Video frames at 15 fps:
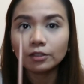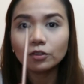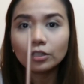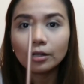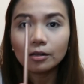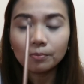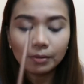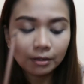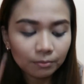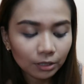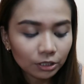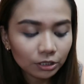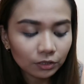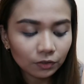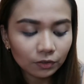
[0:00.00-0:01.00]
Ito na lang palang
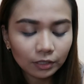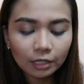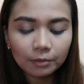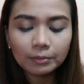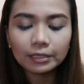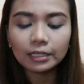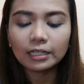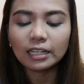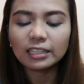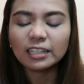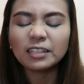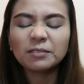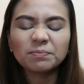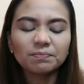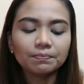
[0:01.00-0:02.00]
brush na to ang gamitin
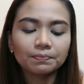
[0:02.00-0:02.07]
natin.